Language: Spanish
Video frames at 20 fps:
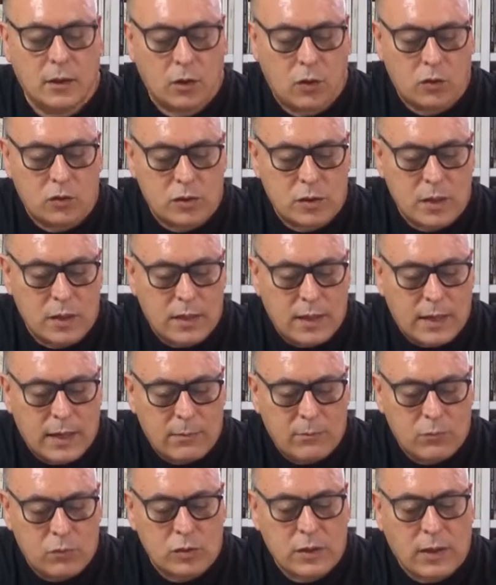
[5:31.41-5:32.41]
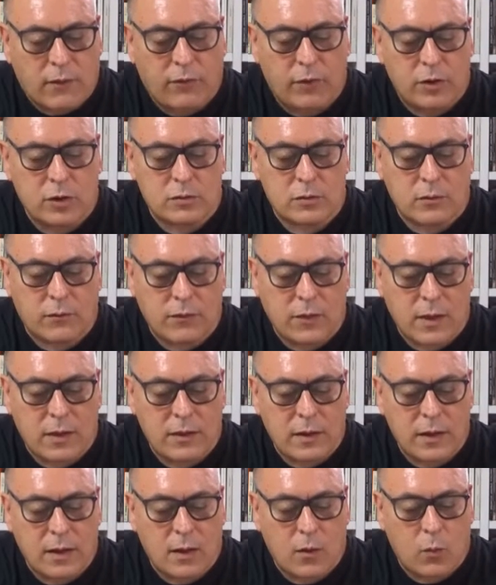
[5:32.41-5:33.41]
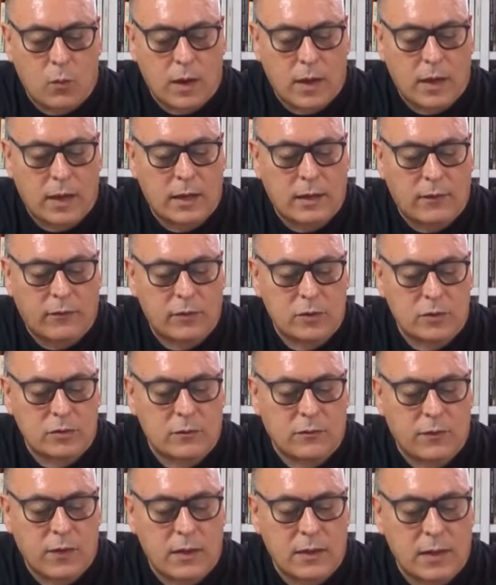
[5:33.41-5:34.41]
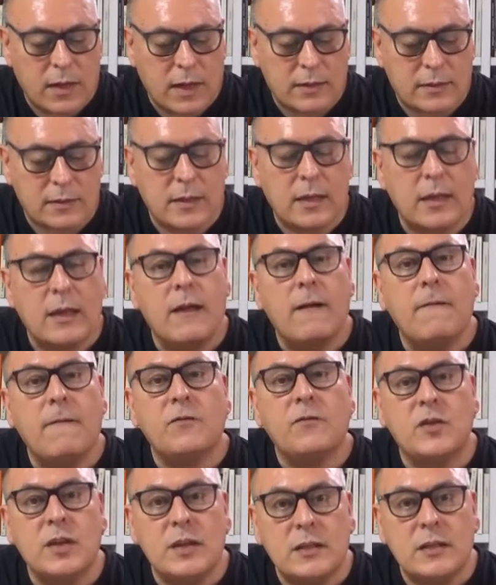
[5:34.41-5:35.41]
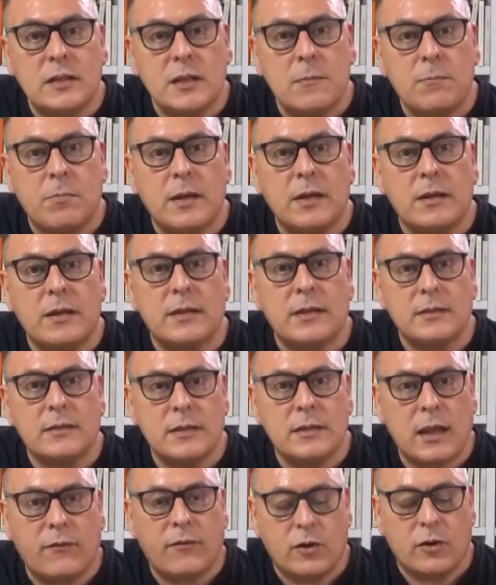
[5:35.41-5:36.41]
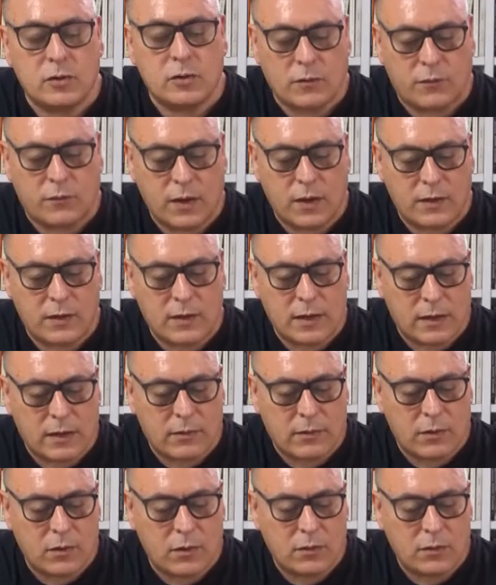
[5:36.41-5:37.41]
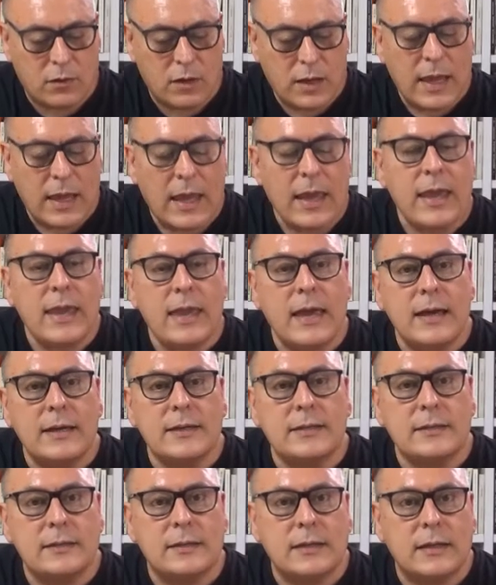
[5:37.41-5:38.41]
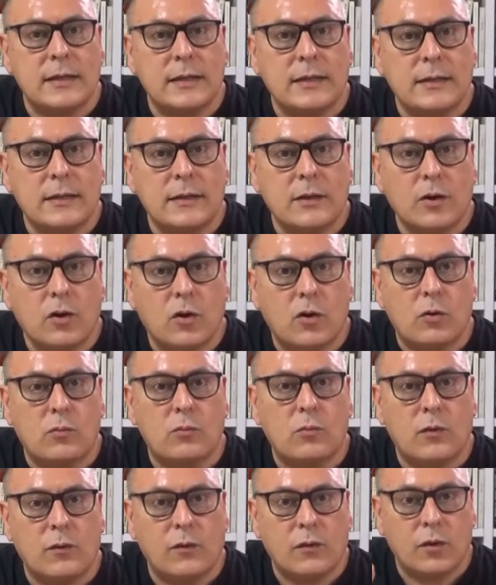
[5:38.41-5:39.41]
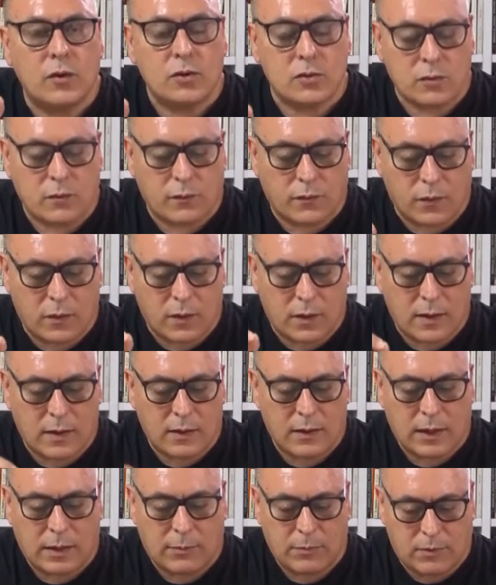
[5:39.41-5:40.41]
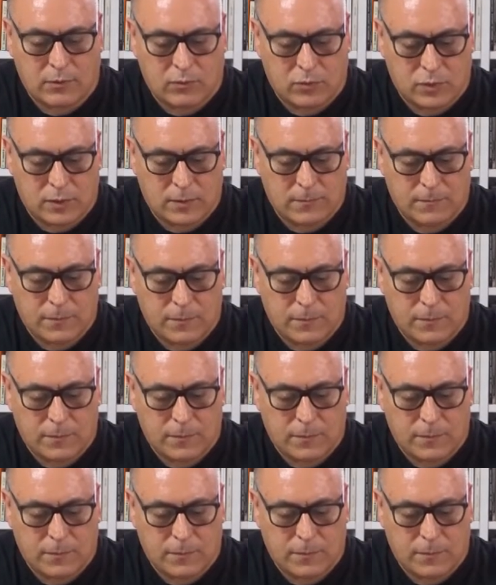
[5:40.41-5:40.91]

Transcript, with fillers: Consideramos la filosofía del lenguaje y la filosofía del arte disciplinas de la filosofía de la acción y a esta como filosofía de la mente.